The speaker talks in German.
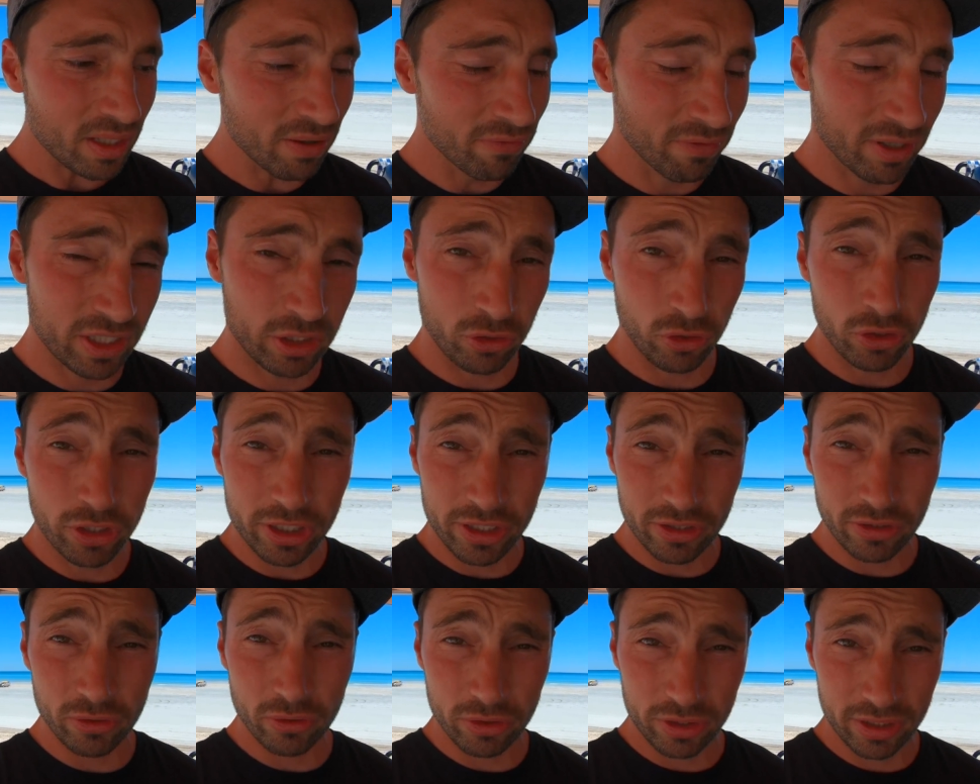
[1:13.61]
was
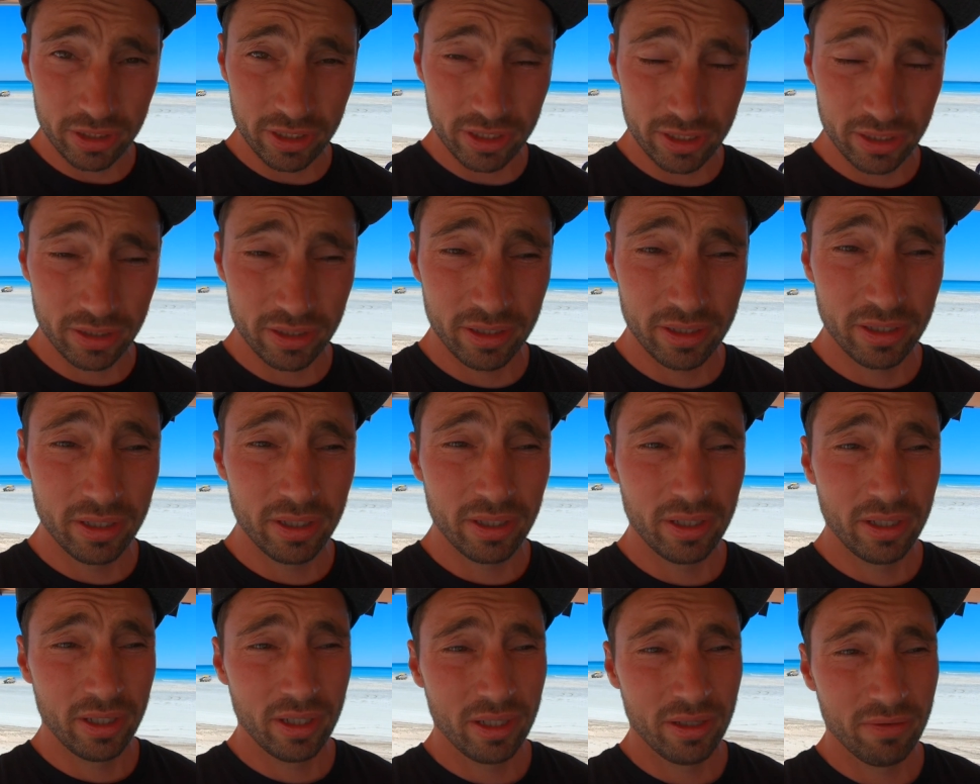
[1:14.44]
kostenlos ist,
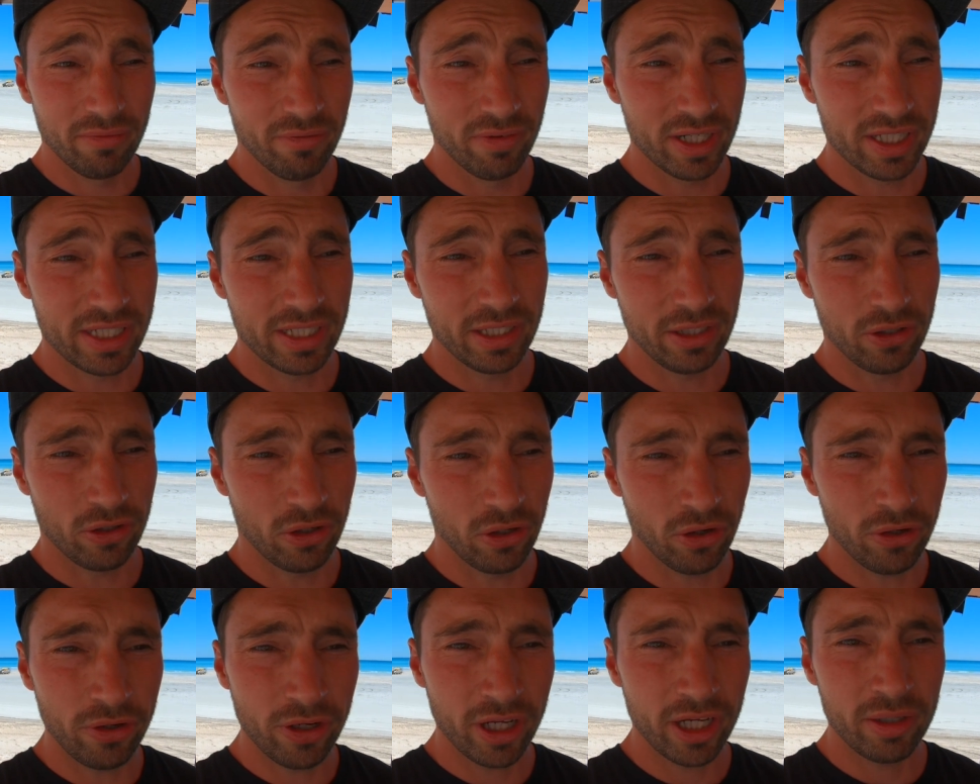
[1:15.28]
was ihr
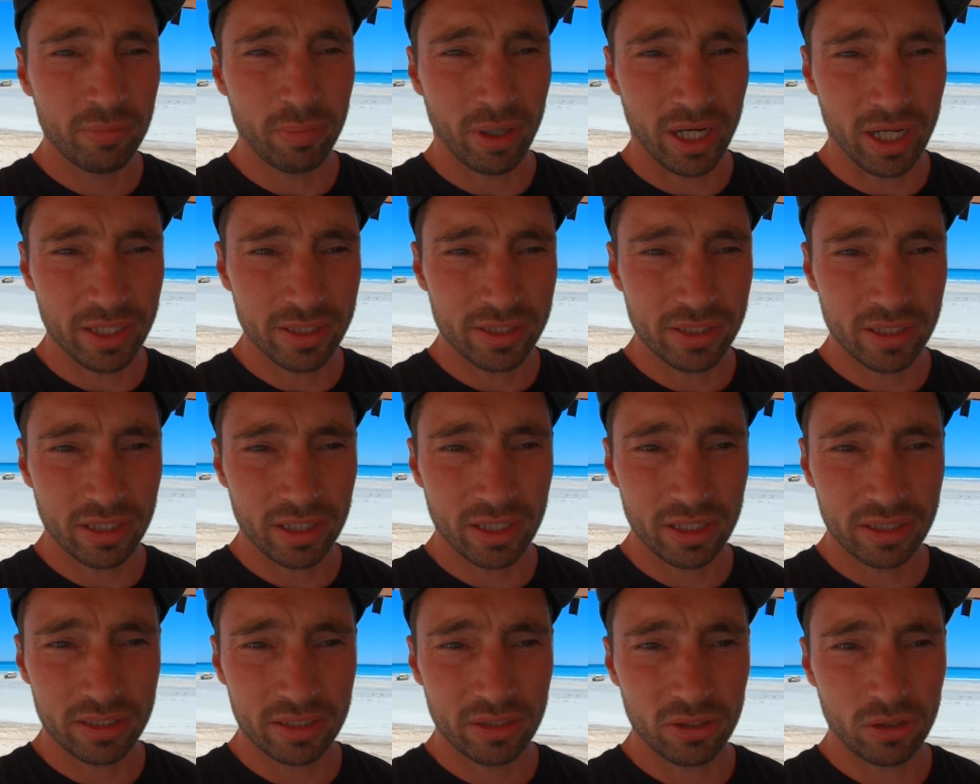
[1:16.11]
online
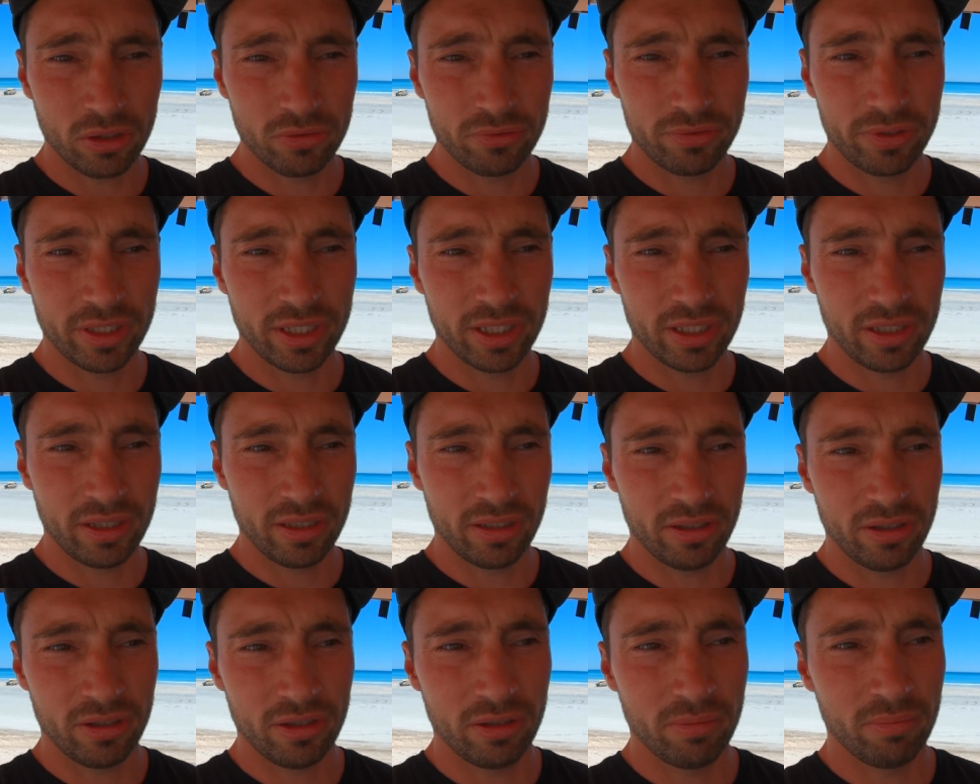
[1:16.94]
beantragt auf
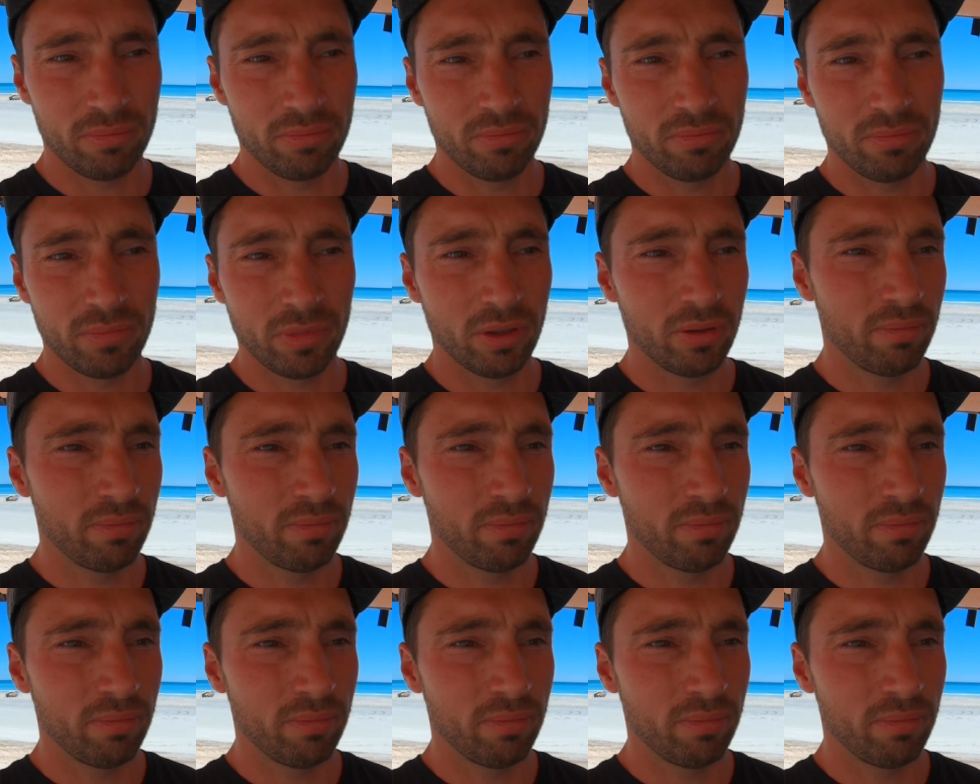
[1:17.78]
der ähm,